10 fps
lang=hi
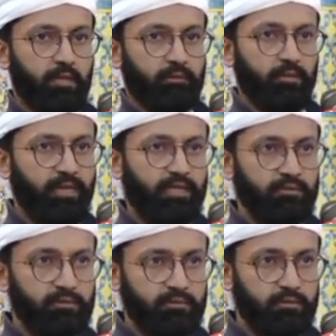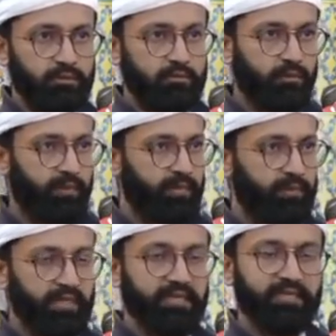तो मेरे दोस्तों जो मेरे
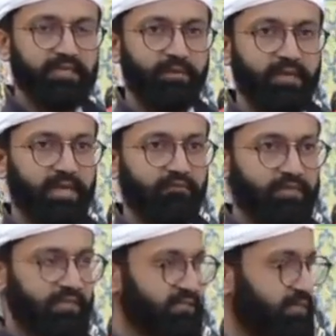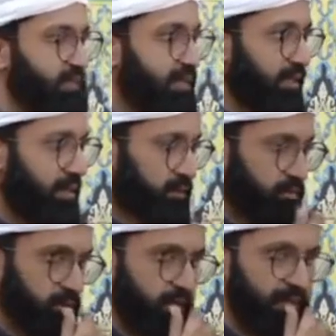पीर की ये बनाई हुई
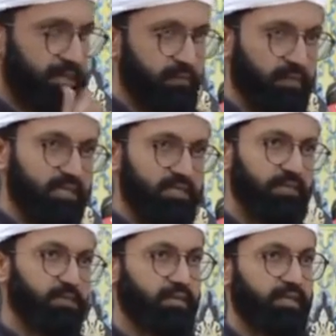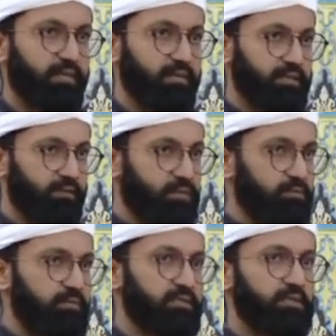तंजीमें आलम की खिदमत में ये मैं
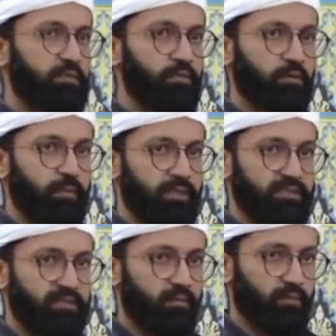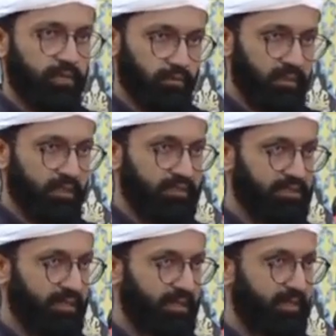छोटी सी रिपोर्ट पेश करूँगा क्योंकि ये
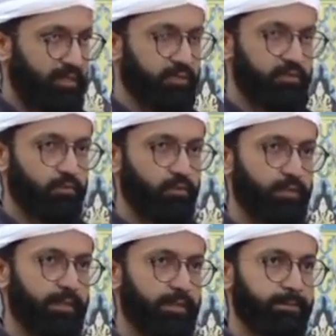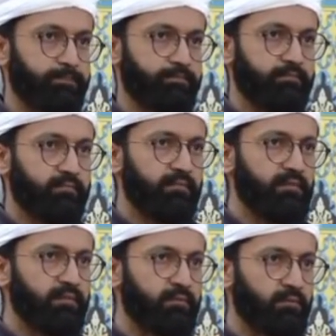साल नया शुरू हुआ है
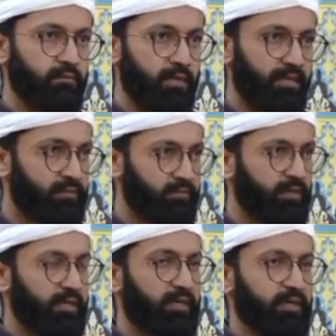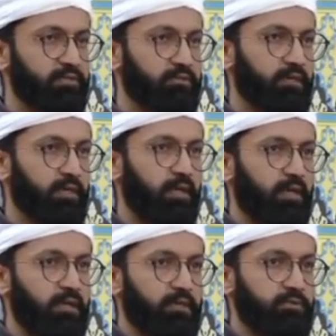तो अलहमदिल्ला हजूर
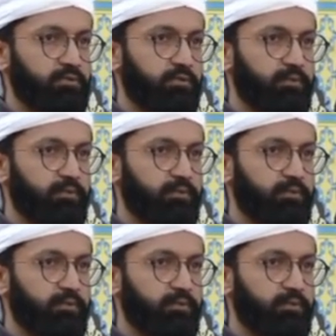जो